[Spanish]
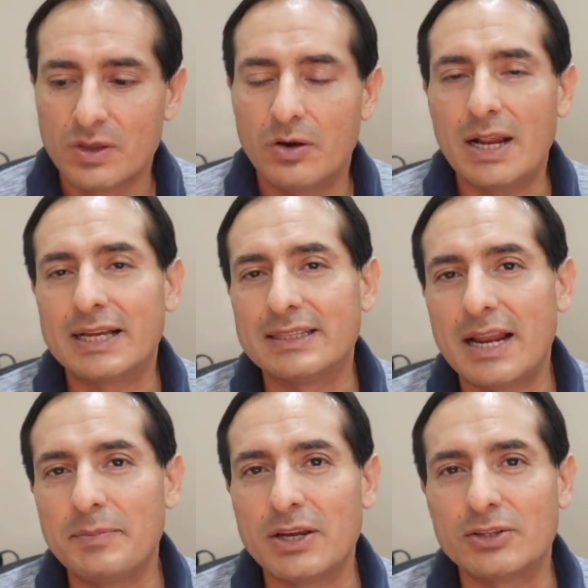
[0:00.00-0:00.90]
Hola, ¿qué tal
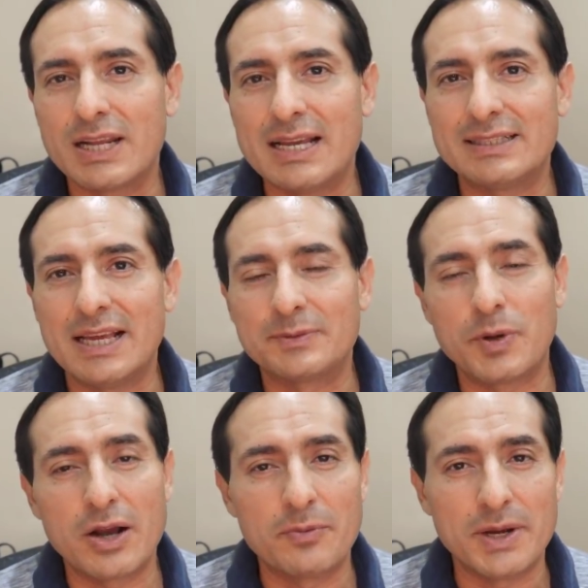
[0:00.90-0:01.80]
amigos? Gracias
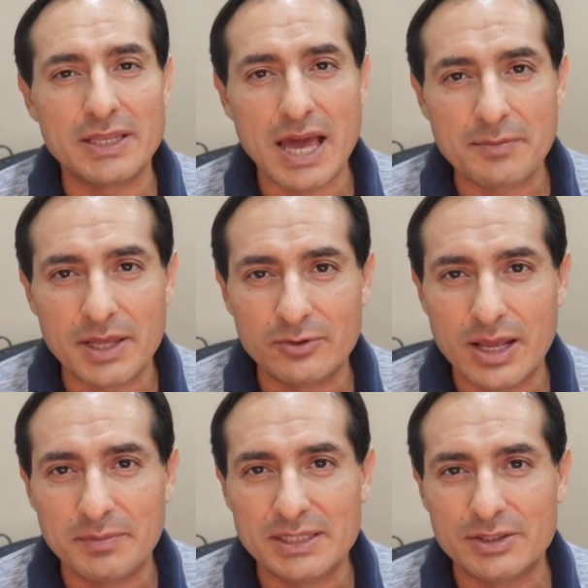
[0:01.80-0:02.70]
por acompañarme en
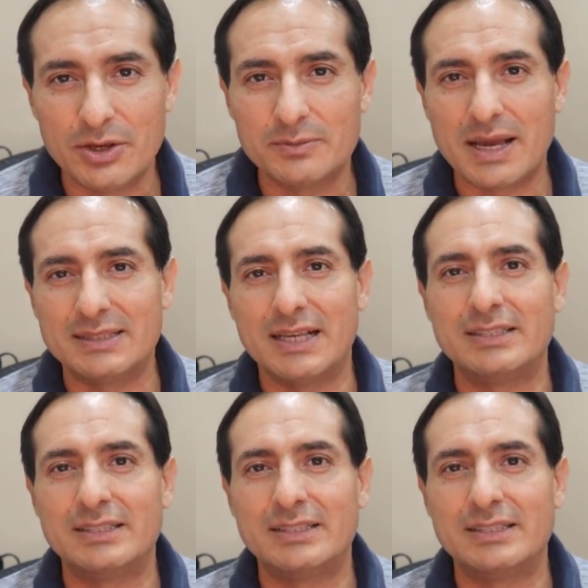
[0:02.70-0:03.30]
una emisión más del